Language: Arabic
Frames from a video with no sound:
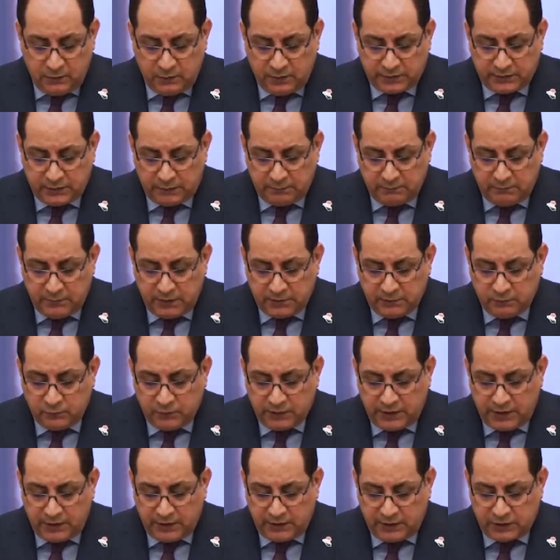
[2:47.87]
وتمت
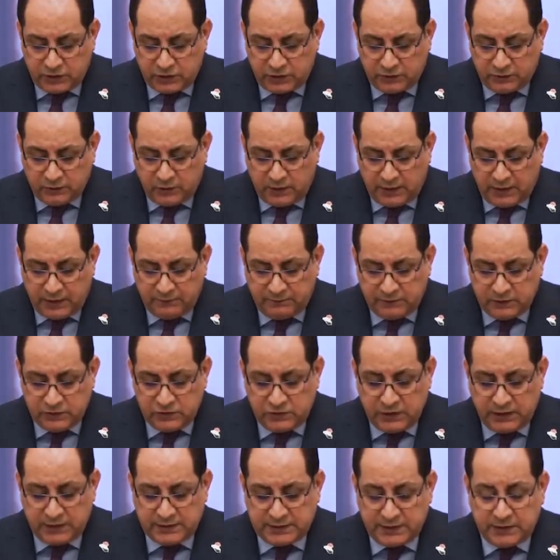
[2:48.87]
مناقشتها في
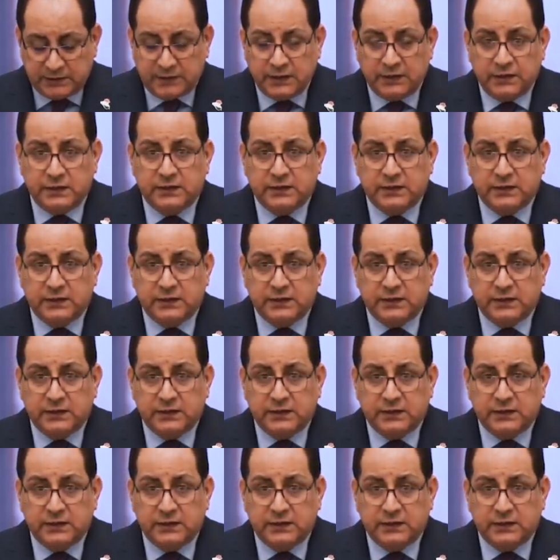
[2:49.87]
الجلسه